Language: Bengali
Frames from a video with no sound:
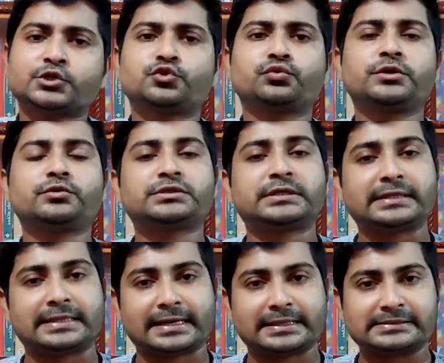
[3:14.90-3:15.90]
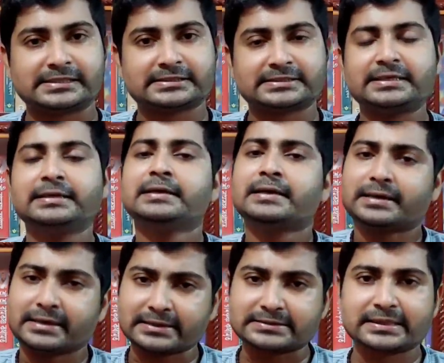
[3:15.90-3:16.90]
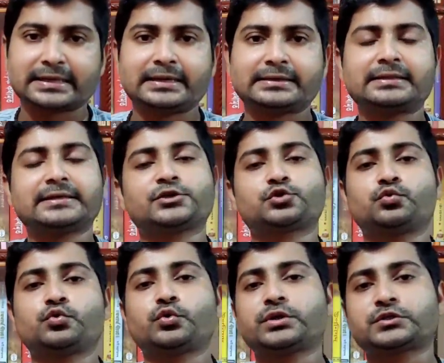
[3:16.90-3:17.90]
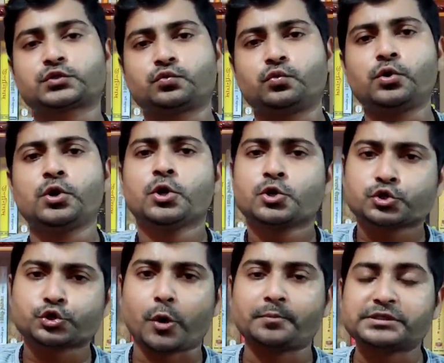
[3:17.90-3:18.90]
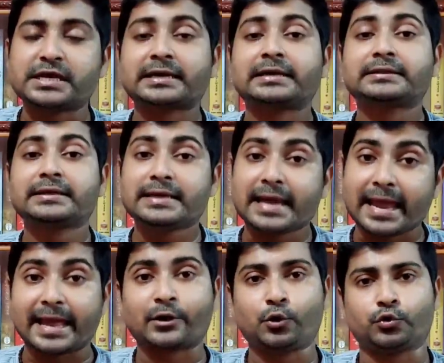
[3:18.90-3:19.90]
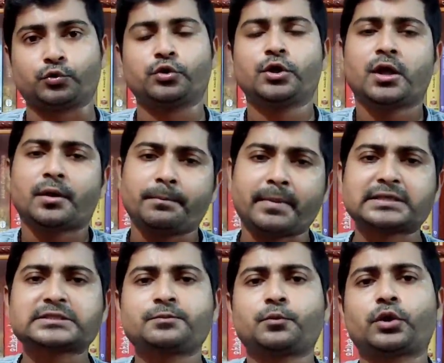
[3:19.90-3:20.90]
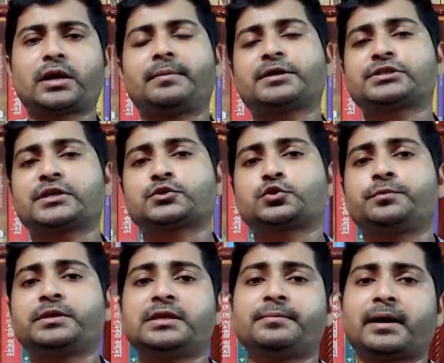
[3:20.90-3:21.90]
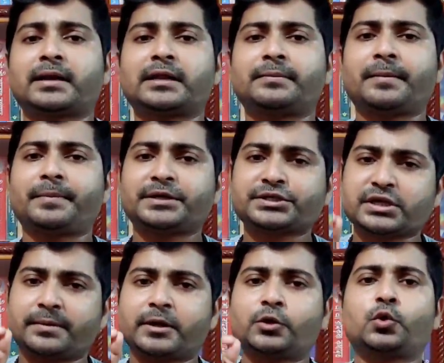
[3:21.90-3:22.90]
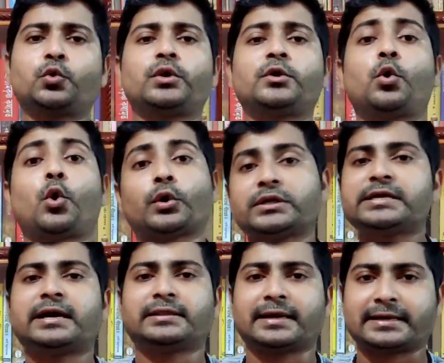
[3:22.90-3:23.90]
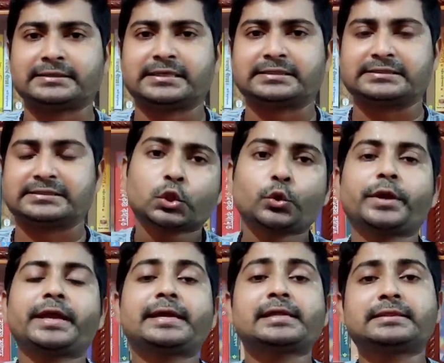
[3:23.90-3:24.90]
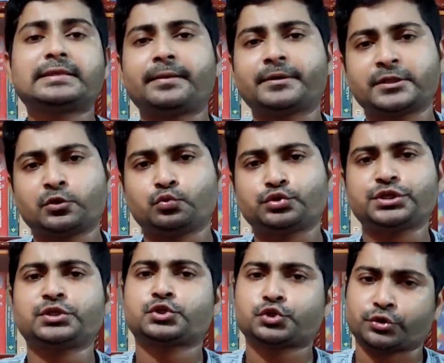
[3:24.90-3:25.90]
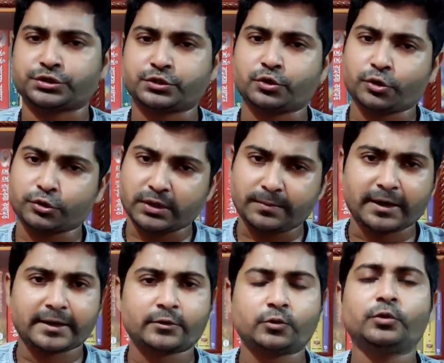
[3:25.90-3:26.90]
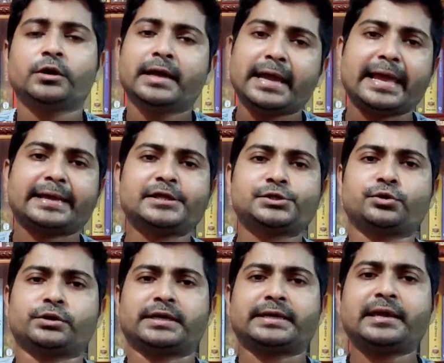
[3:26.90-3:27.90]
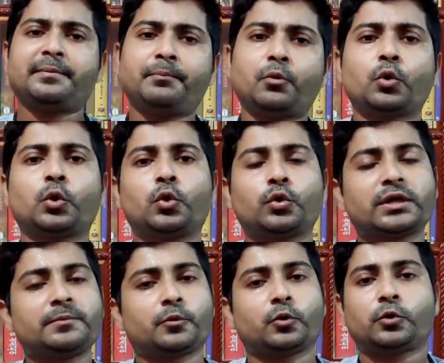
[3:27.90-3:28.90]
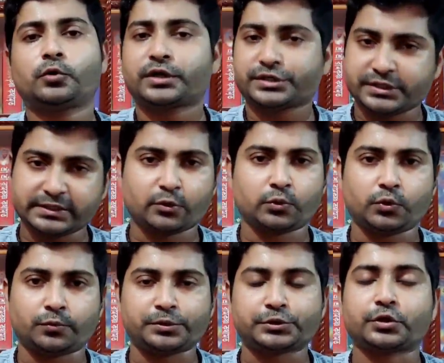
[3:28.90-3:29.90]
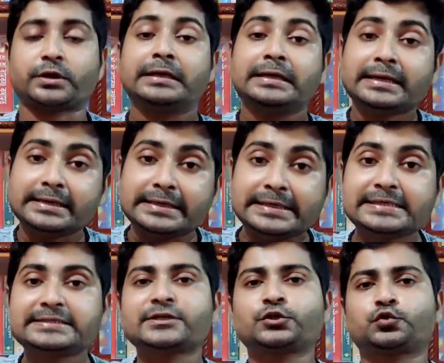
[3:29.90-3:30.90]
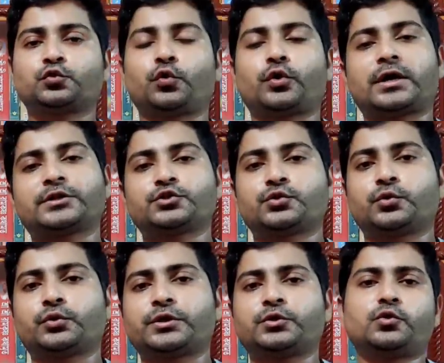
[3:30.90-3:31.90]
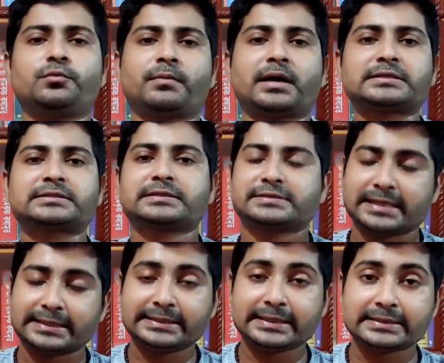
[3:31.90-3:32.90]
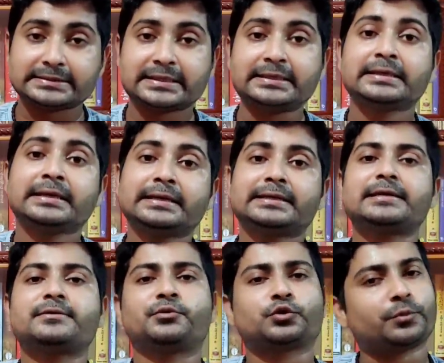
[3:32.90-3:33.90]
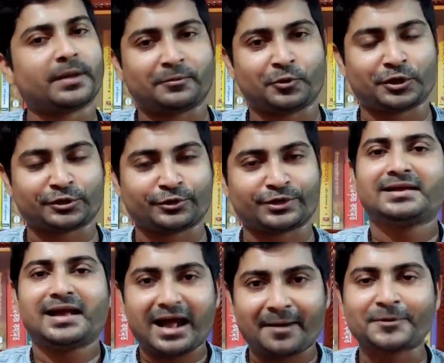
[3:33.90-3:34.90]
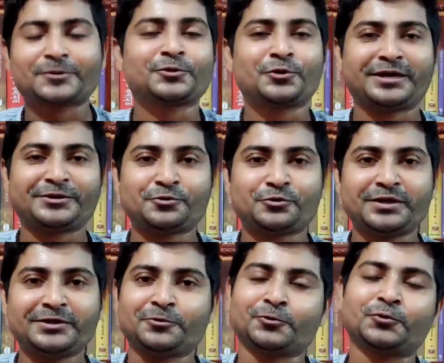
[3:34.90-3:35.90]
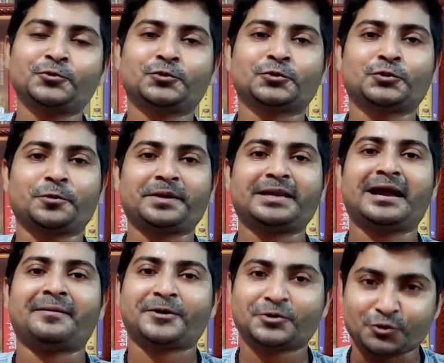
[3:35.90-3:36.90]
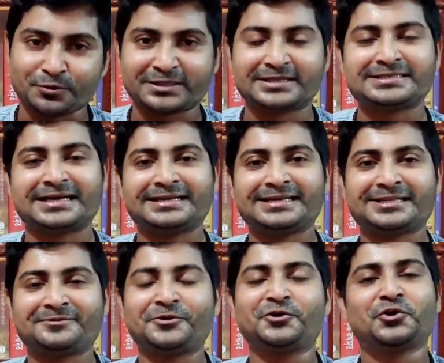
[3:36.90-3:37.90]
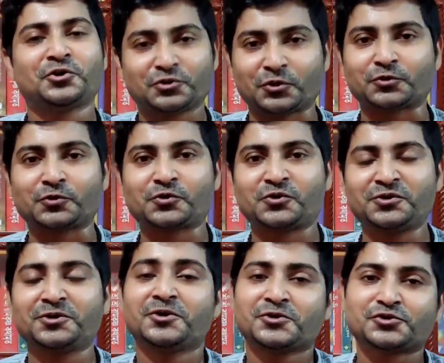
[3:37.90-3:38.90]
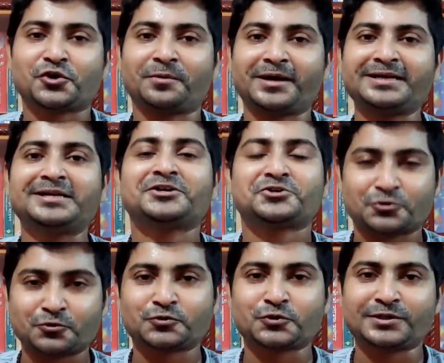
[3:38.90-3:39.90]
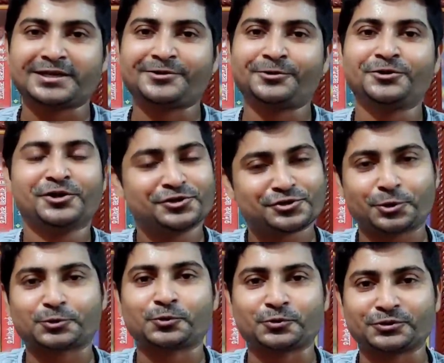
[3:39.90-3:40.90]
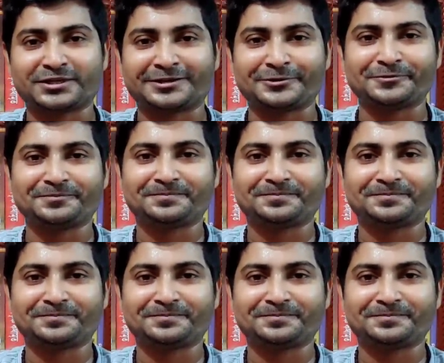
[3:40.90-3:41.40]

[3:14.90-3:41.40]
যদিও যেটা দেখা যাচ্ছে রাস্তাঘাট থেকে শুরু করে স্কুল সব জায়গাতেই এখন মাস্ক পরা বা স্বাস্থ্যবিধি মানার ব্যাপারে সামান্য হলেও অনীহা দেখা যাচ্ছে তো এক্ষেত্রে আমাদের উচিত সচেতনতা বাড়ানো একই সঙ্গে কে পড়লো কি পড়লো না সেটা অন্য বিষয় নিজের সুরক্ষার জন্য কিন্তু মাস্ক স্যানিটাইজার ঠিকমতো ব্যবহার করা আপাতত এটুকুই নতুন তথ্য পেলে আবারও তোমাদের জানিয়ে দেব ততক্ষণ সবাই সুস্থ থেকো সতর্ক থেকো